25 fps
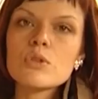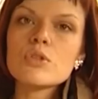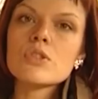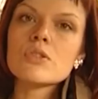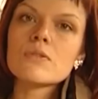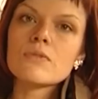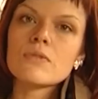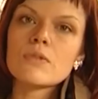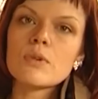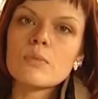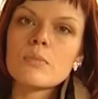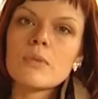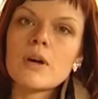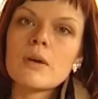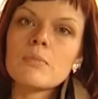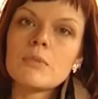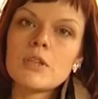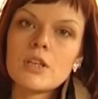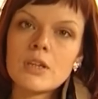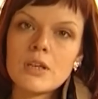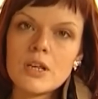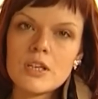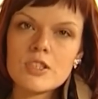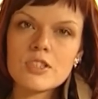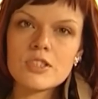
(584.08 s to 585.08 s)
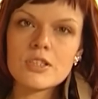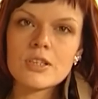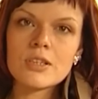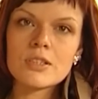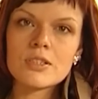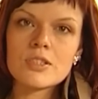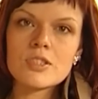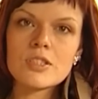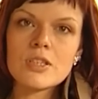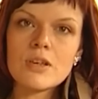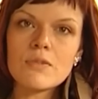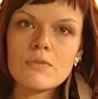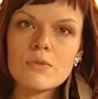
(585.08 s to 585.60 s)
отзывам американских
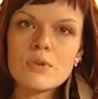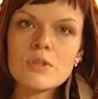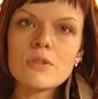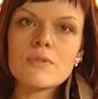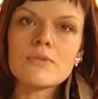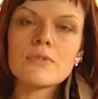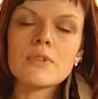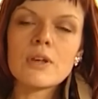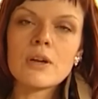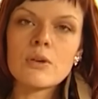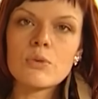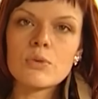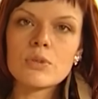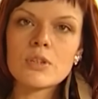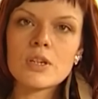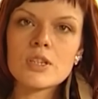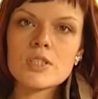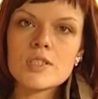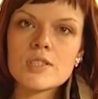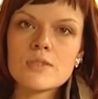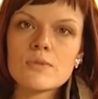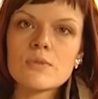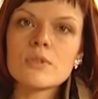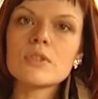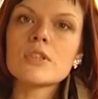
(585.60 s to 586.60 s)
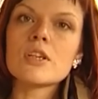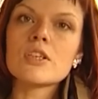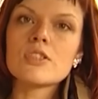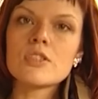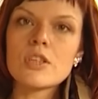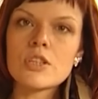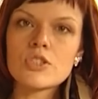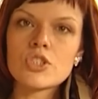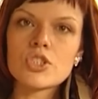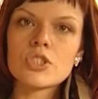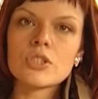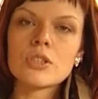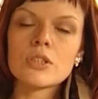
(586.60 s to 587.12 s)
заводов такой раствор
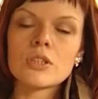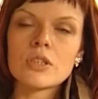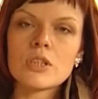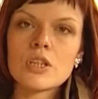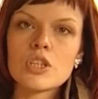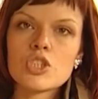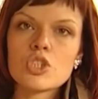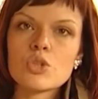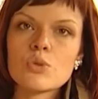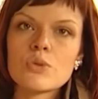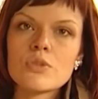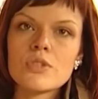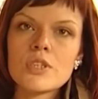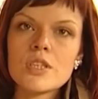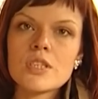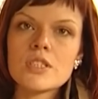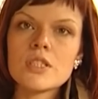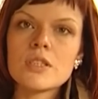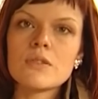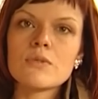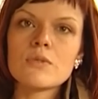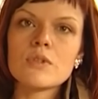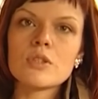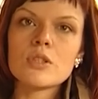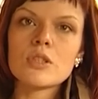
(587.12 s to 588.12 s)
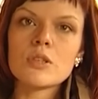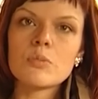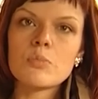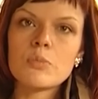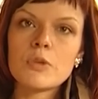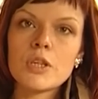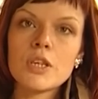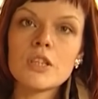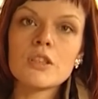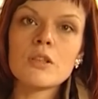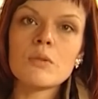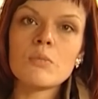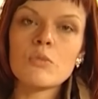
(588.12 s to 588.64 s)
достаточно хорошо действует, и
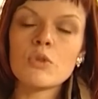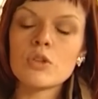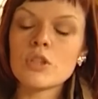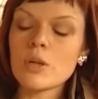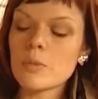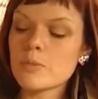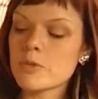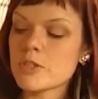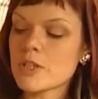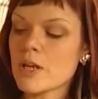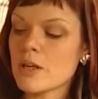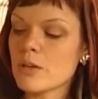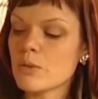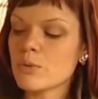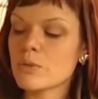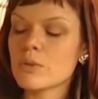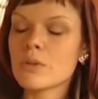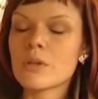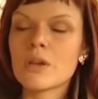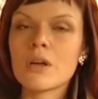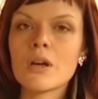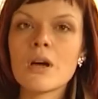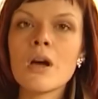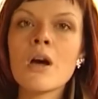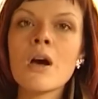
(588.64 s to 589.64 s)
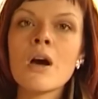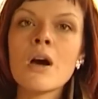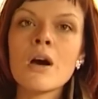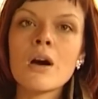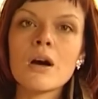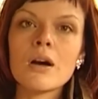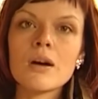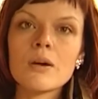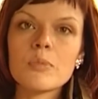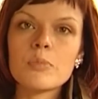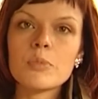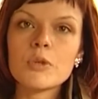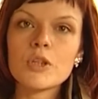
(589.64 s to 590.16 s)
при этом он абсолютно
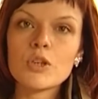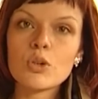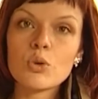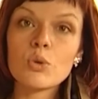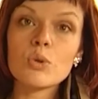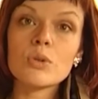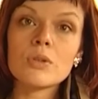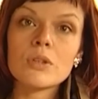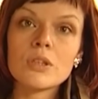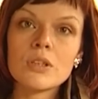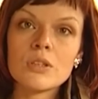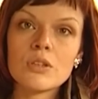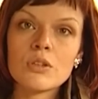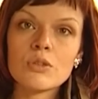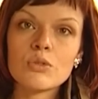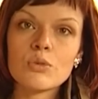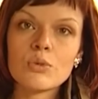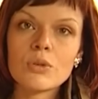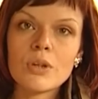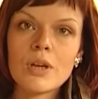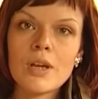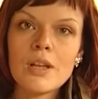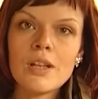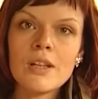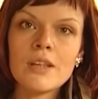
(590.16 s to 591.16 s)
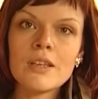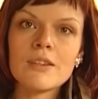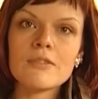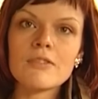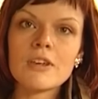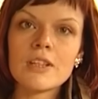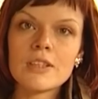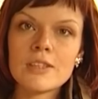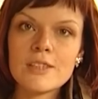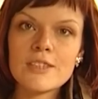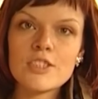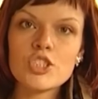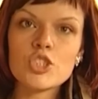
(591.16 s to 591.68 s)
природный и натуральный, в
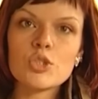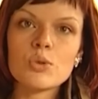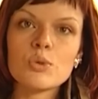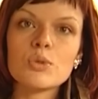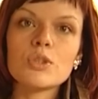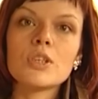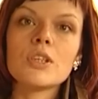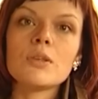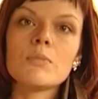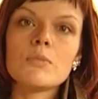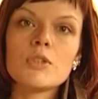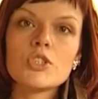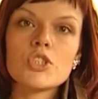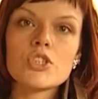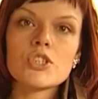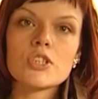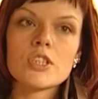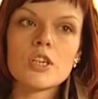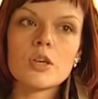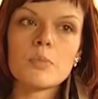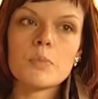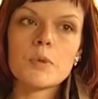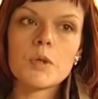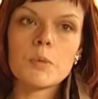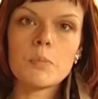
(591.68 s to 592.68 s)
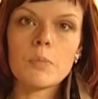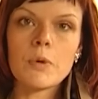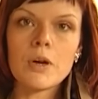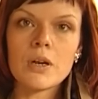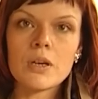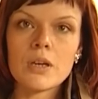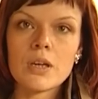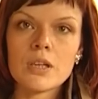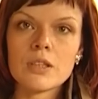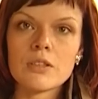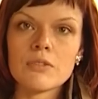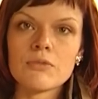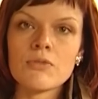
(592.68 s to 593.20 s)
отличие от химических
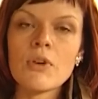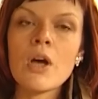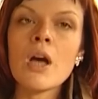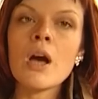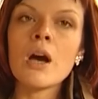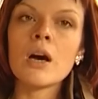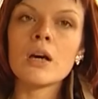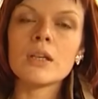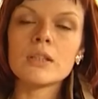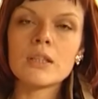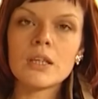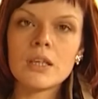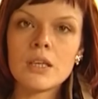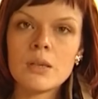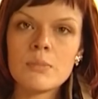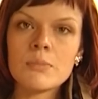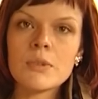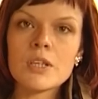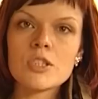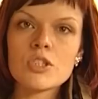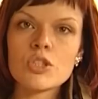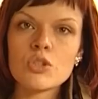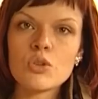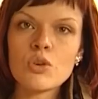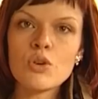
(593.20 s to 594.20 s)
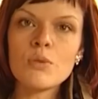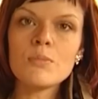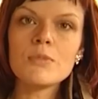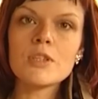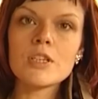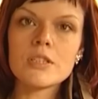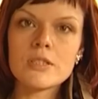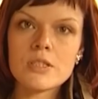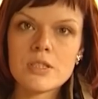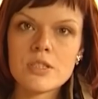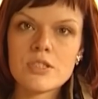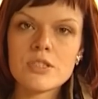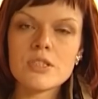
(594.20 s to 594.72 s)
препаратов. А таким настоем,
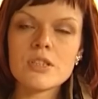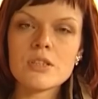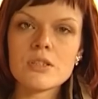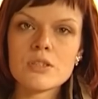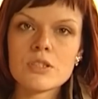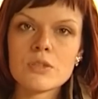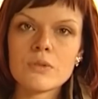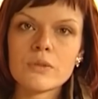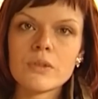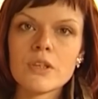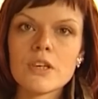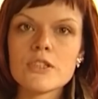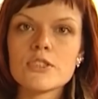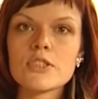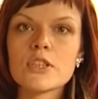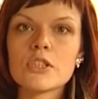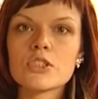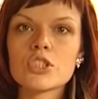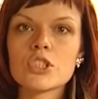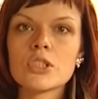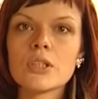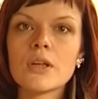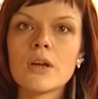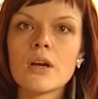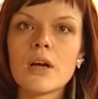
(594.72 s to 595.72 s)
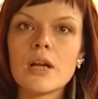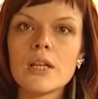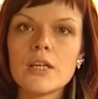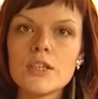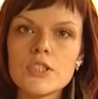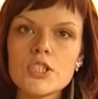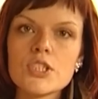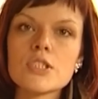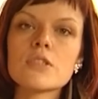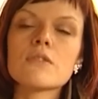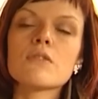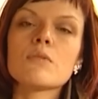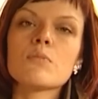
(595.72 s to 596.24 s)
если сделать его достаточное
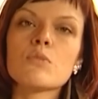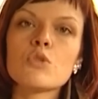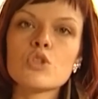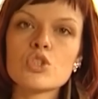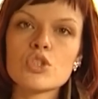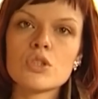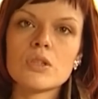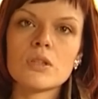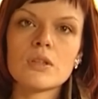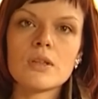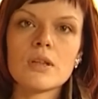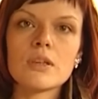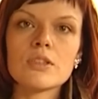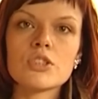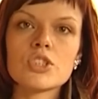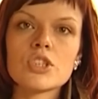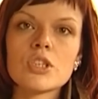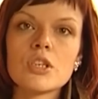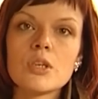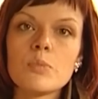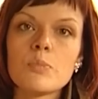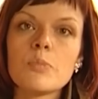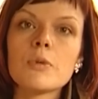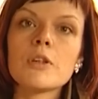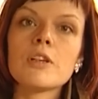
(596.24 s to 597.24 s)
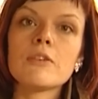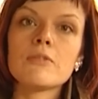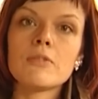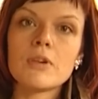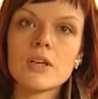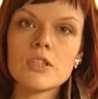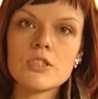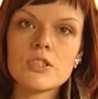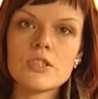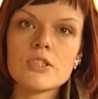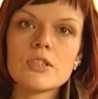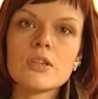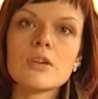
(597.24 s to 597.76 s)
количество, можно также и
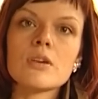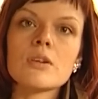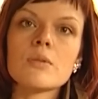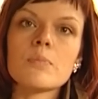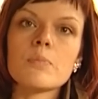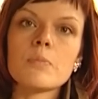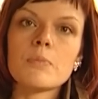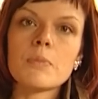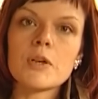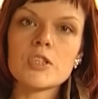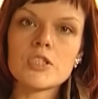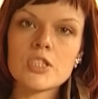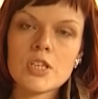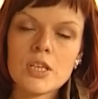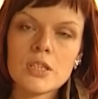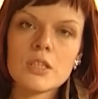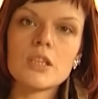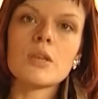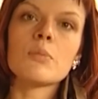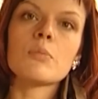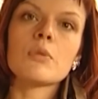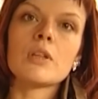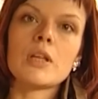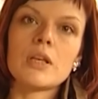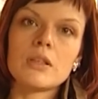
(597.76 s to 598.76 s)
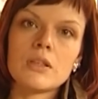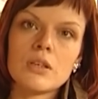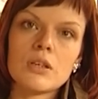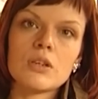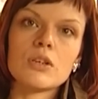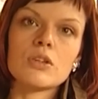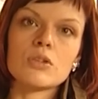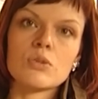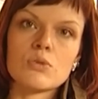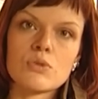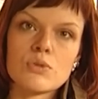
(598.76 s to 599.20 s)
поливать посадки молодых